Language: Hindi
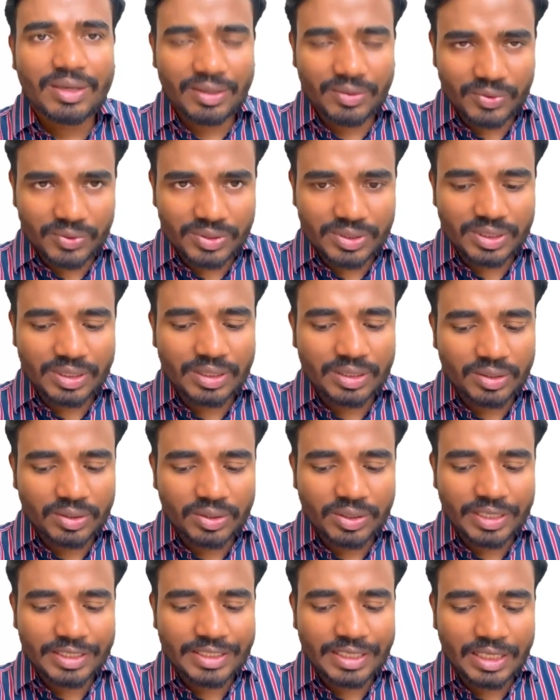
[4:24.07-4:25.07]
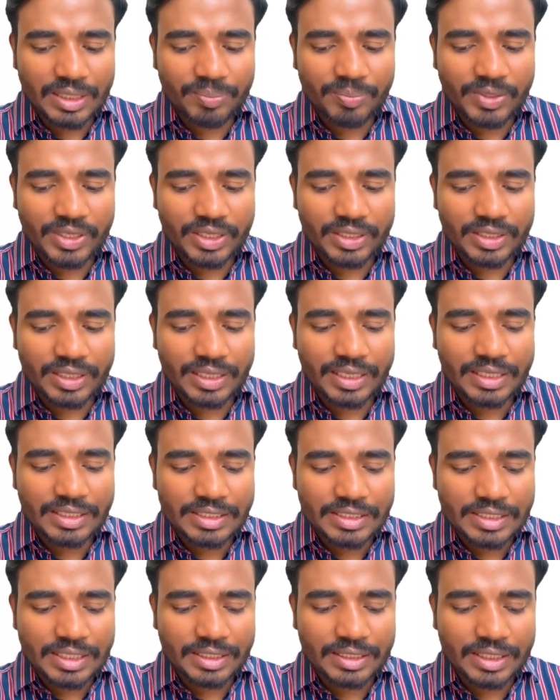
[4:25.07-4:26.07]
उस uh, ऐसा लिप बियर करेगा
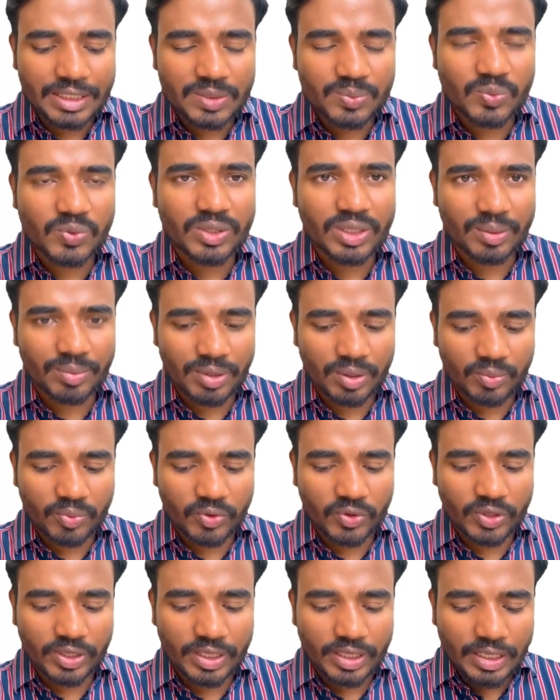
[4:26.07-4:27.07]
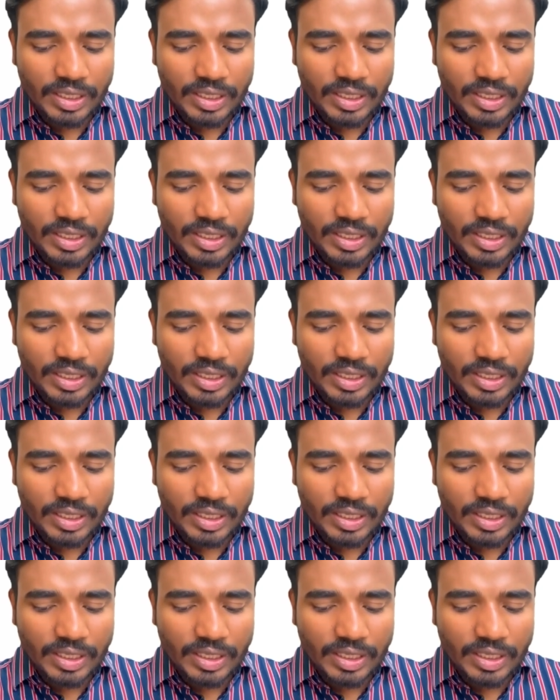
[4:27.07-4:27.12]
जिसके अंदर स्पोर डेवलप होंगे